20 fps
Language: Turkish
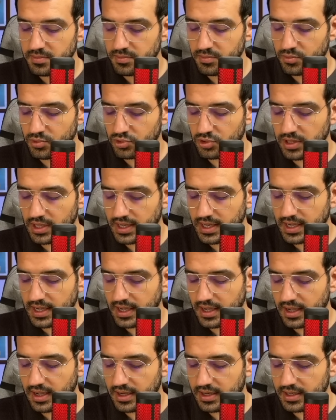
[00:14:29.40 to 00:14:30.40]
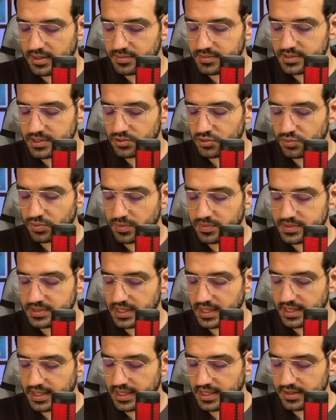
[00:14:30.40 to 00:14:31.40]
Mutlaka aklımızda tutmamız
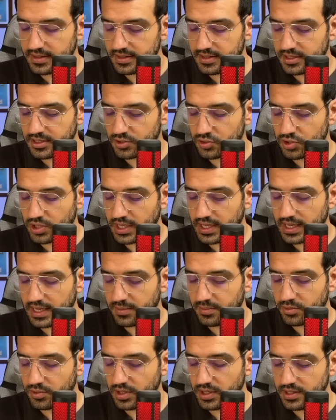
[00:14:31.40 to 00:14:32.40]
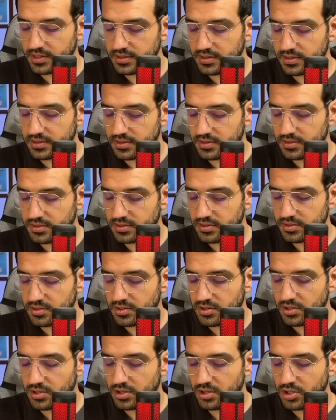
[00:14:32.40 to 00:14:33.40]
gereken dik üçgenler bunlar.
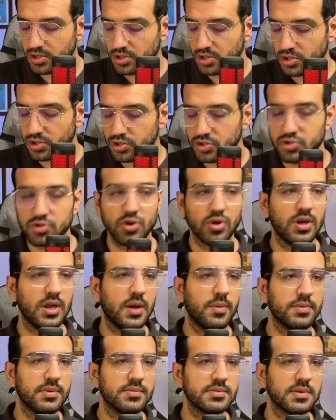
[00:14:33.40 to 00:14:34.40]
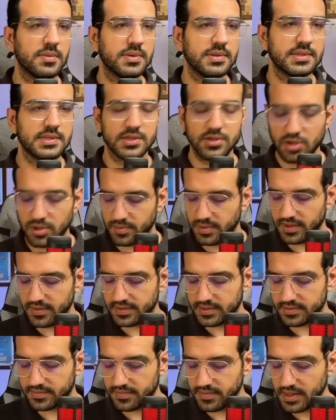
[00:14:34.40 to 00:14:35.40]
Şöyle yaptığım zaman sığıyor mu?
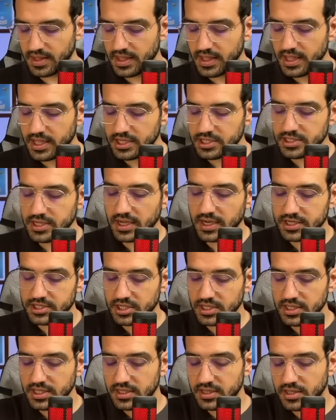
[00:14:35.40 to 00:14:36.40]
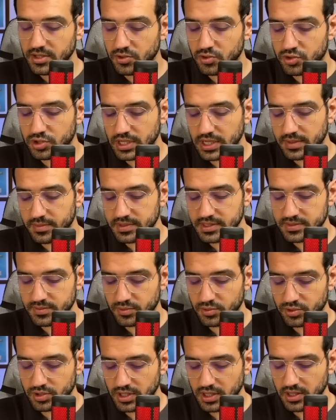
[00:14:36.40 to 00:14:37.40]
Evet. Şimdi arkadaşlar ilk dik üçgenimiz
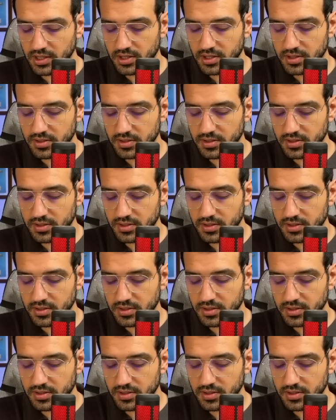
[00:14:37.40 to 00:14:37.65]
burada.